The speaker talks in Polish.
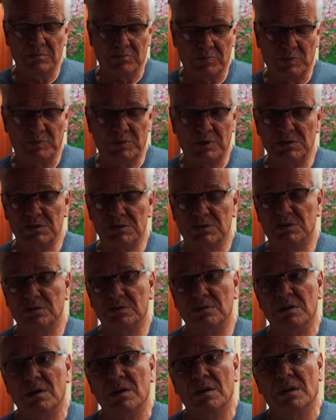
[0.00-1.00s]
po
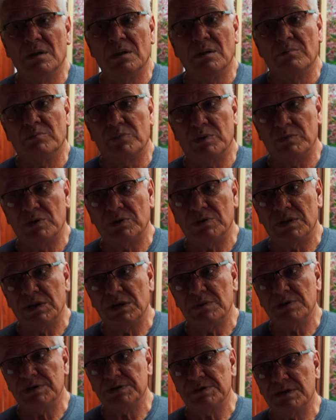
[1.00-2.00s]
polsku,
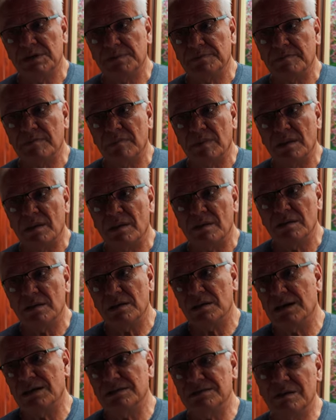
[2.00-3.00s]
pomodliły się
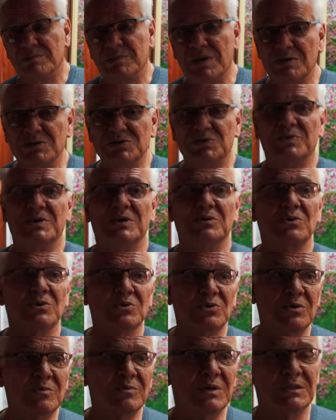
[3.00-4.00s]
i każdy miał swojego
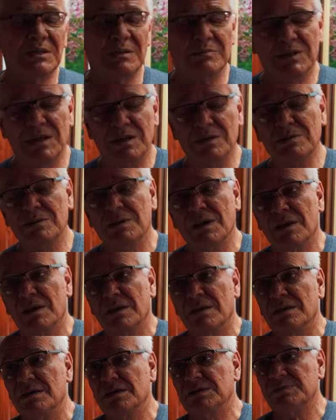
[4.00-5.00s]
kuma tamtego
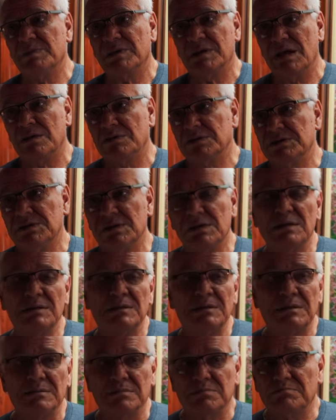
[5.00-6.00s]
i zbierały się
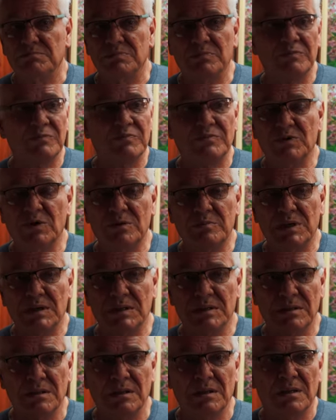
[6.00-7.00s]
w
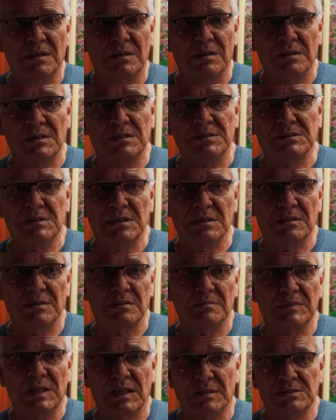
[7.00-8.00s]
domach innych
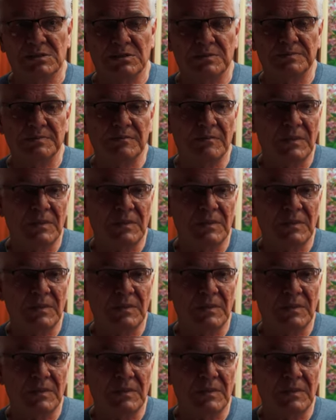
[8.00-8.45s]
na co?